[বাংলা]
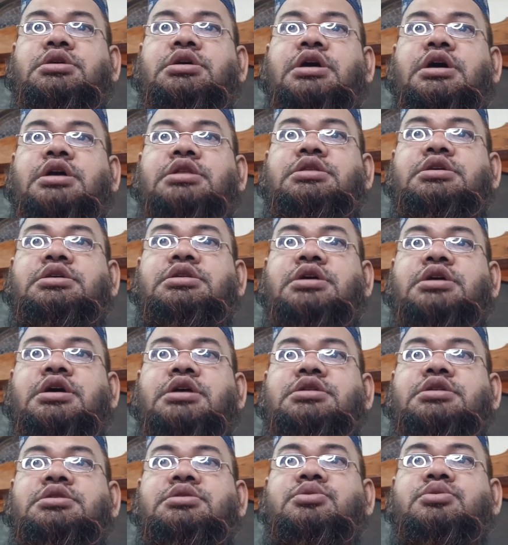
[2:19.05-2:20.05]
কাঁধের
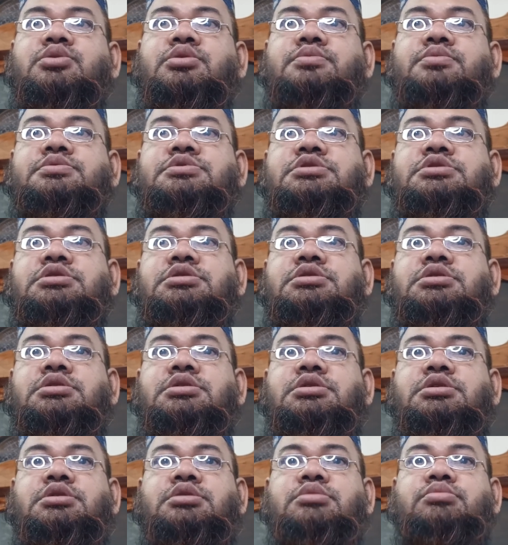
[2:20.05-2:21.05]
হাটের কবজি
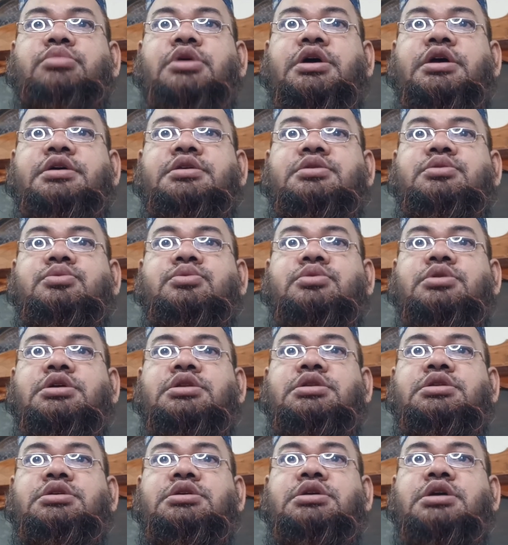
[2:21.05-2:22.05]
পায়ের
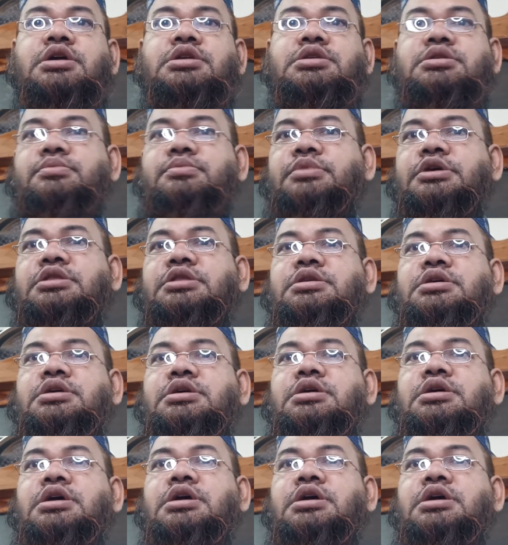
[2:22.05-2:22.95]
গোড়ালি গাটে ব্যথা